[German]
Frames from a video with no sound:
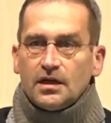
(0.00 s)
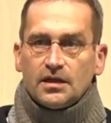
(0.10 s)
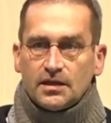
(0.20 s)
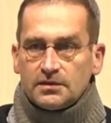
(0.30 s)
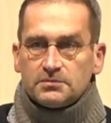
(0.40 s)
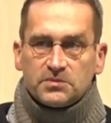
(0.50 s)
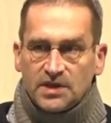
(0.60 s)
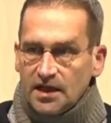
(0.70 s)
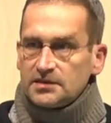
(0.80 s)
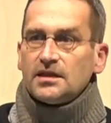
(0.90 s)
äh,
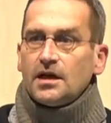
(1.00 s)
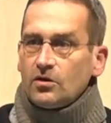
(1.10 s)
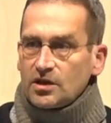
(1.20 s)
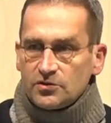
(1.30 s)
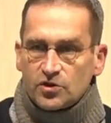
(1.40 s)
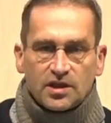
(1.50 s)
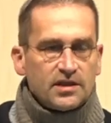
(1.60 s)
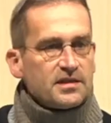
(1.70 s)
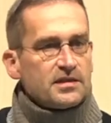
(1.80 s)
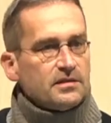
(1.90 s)
ja dann auch in
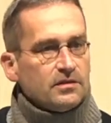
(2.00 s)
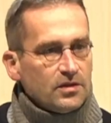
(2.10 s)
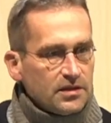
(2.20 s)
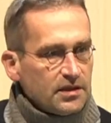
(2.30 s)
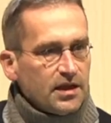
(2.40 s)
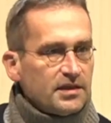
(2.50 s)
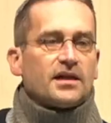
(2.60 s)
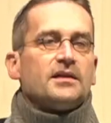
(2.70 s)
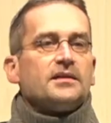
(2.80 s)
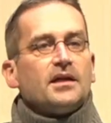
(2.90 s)
Schriesen und in
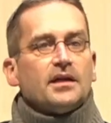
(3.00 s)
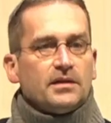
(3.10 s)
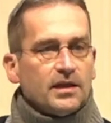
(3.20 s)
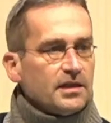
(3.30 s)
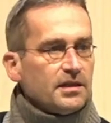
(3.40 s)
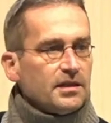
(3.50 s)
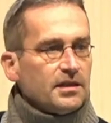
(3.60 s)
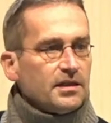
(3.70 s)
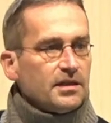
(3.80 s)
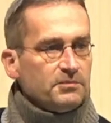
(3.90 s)
anderen Stadtteilen
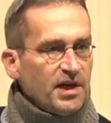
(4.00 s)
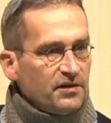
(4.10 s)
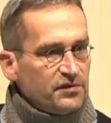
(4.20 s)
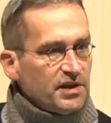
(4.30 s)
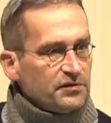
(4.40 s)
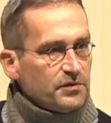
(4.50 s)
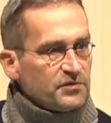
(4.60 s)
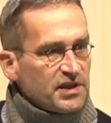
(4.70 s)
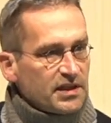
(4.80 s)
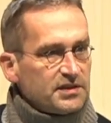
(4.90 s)
äh, im Jahr 4,
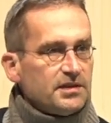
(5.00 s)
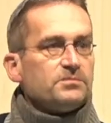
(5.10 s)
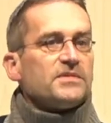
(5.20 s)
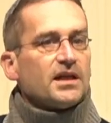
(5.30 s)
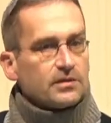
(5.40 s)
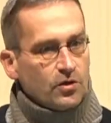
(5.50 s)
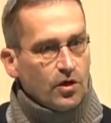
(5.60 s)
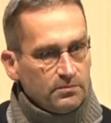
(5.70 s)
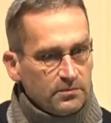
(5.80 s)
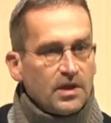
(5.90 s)
5, 6, 7 dann
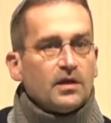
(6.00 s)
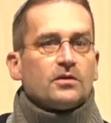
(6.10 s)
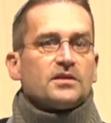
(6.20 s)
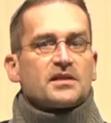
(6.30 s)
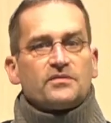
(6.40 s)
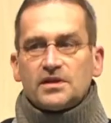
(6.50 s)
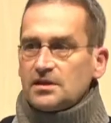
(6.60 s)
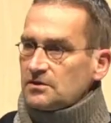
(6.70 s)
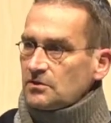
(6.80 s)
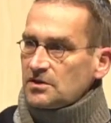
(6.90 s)
kommen und dass
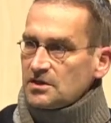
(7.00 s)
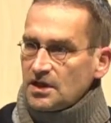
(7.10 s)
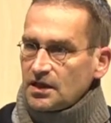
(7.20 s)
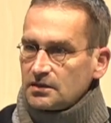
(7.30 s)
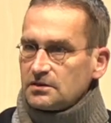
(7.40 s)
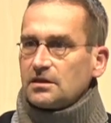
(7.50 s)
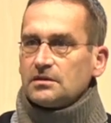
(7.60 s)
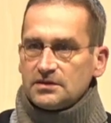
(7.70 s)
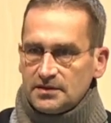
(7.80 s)
wir sozusagen